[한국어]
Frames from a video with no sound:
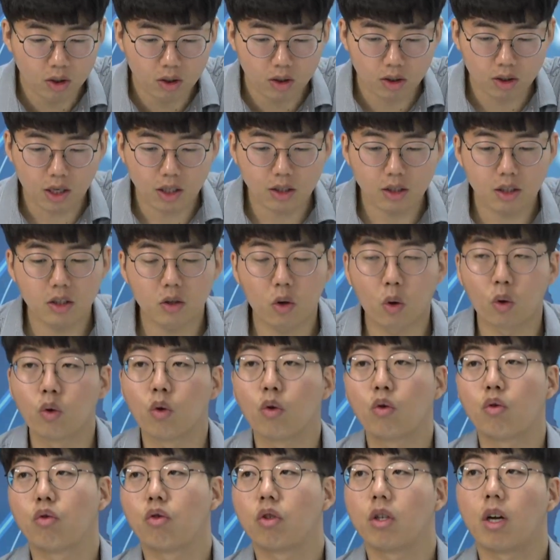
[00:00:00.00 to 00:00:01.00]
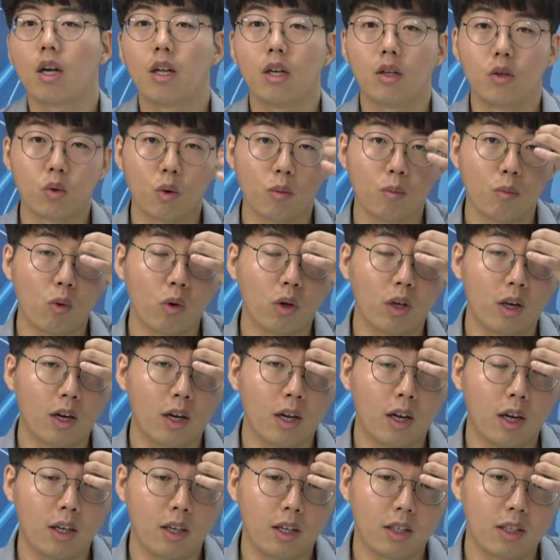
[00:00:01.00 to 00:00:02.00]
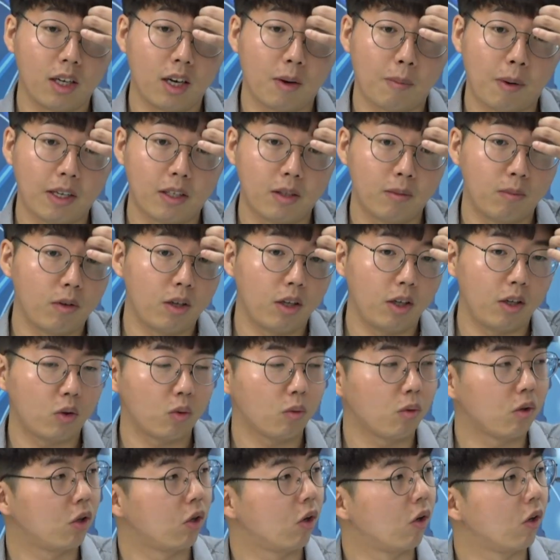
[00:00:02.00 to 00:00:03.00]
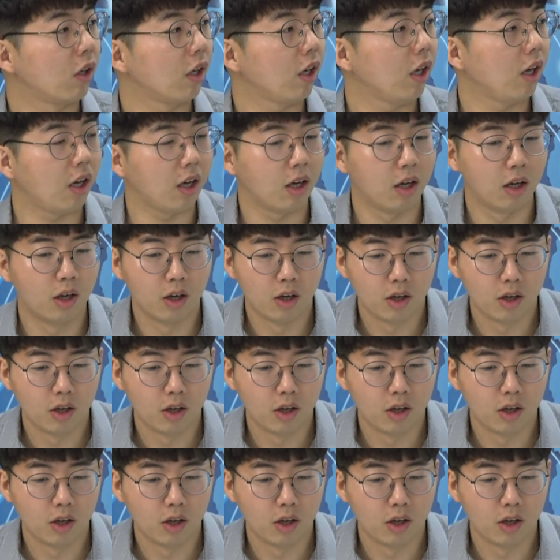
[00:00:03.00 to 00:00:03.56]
사실 저도 투자하는 종목이라 이게 제가 말씀드리기 좀 그런 게